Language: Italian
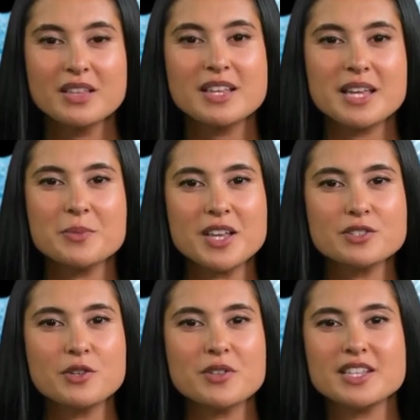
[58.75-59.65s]
Il
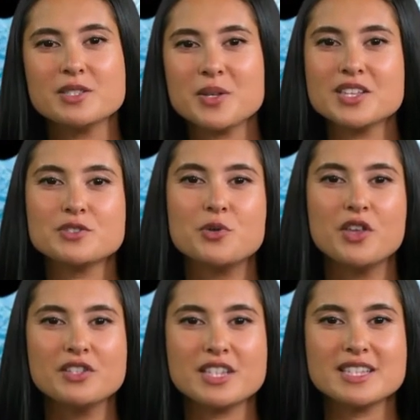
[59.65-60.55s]
marchio Chris Benz
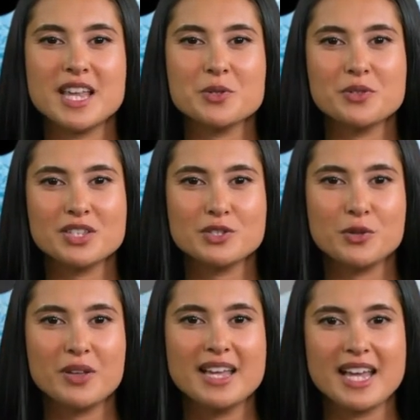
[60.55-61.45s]
Watches ha acquisito
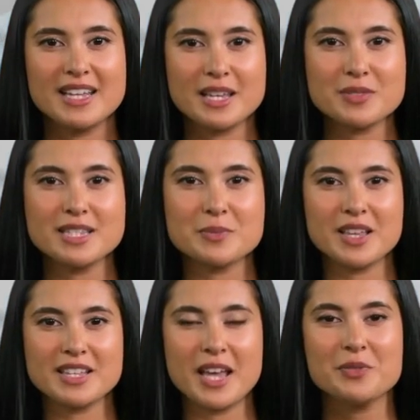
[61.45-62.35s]
una grande
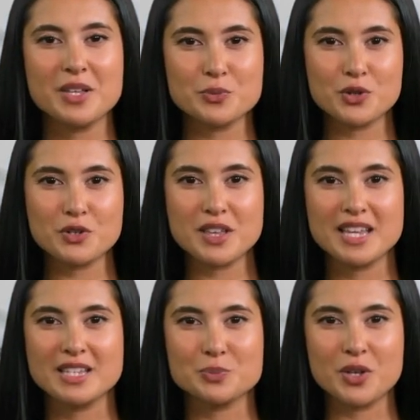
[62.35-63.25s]
visibilità nel mondo
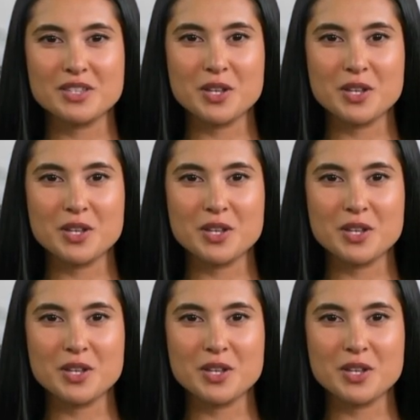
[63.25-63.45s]
degli sport